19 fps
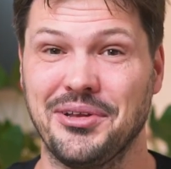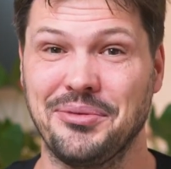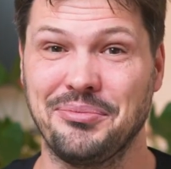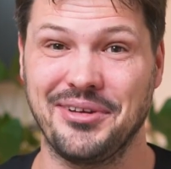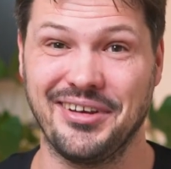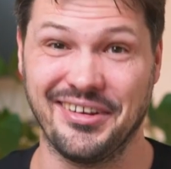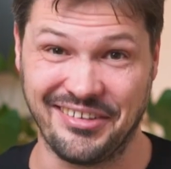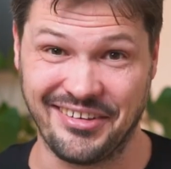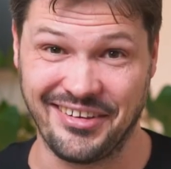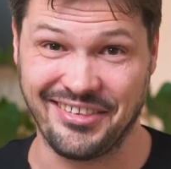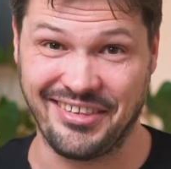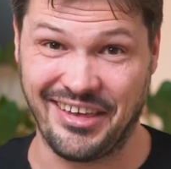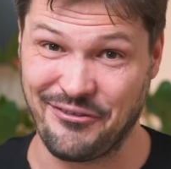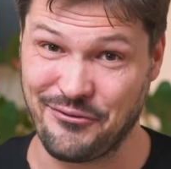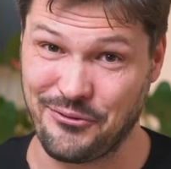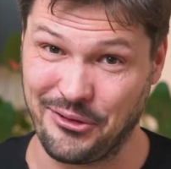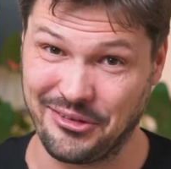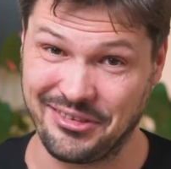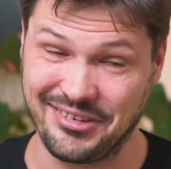Und ich bin jetzt hier sehr
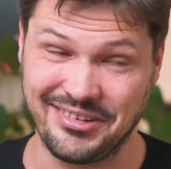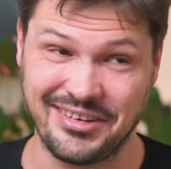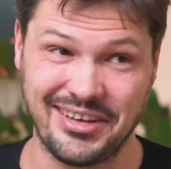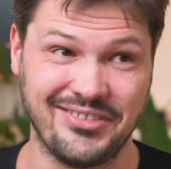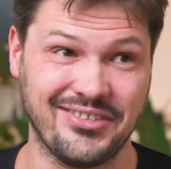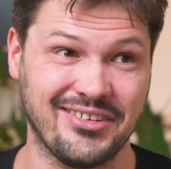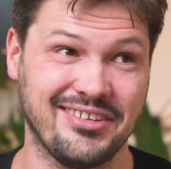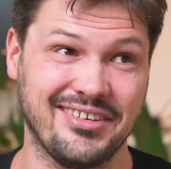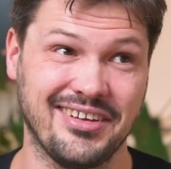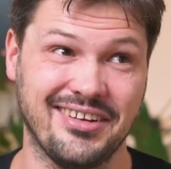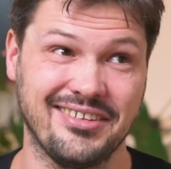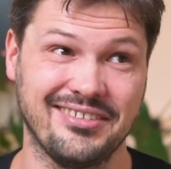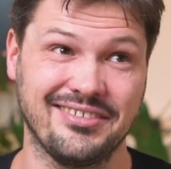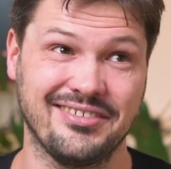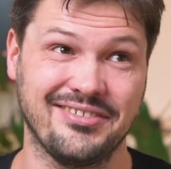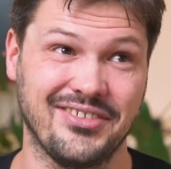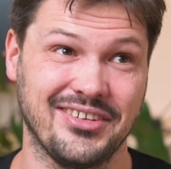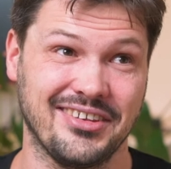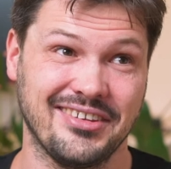vorsichtig, was ich
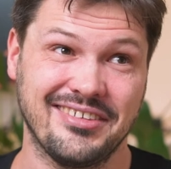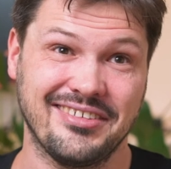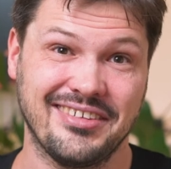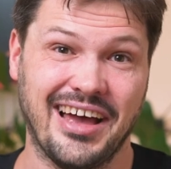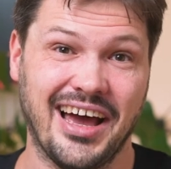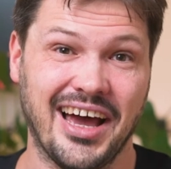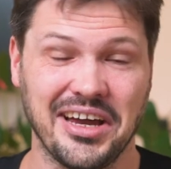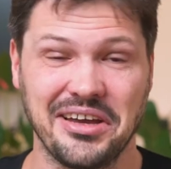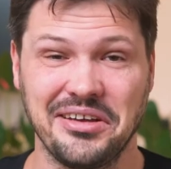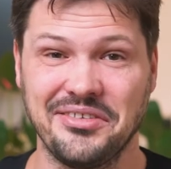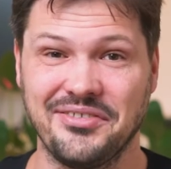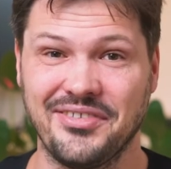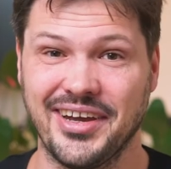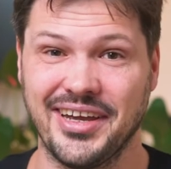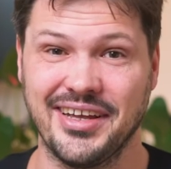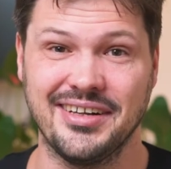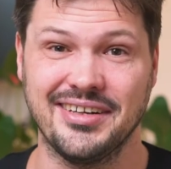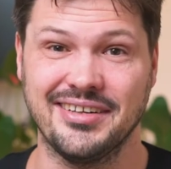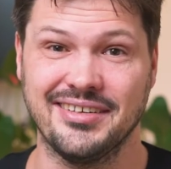alles, was ich sage,
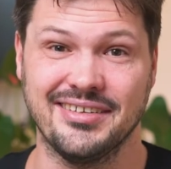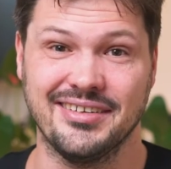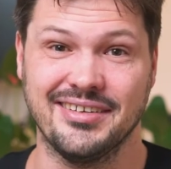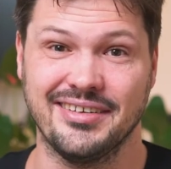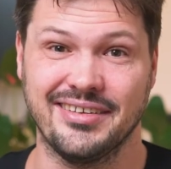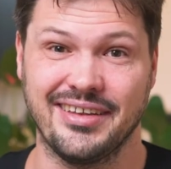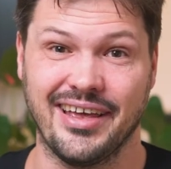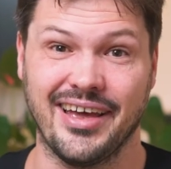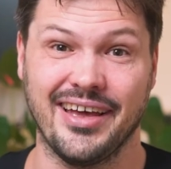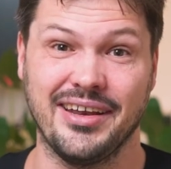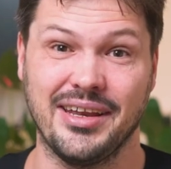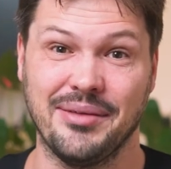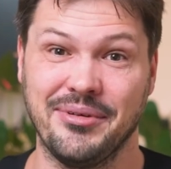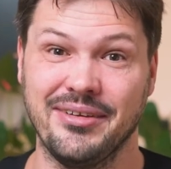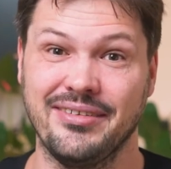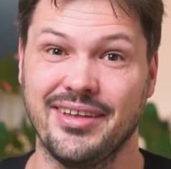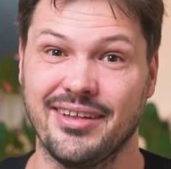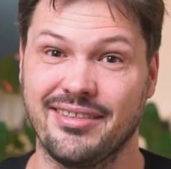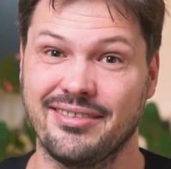weil da
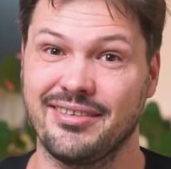nämlich jetzt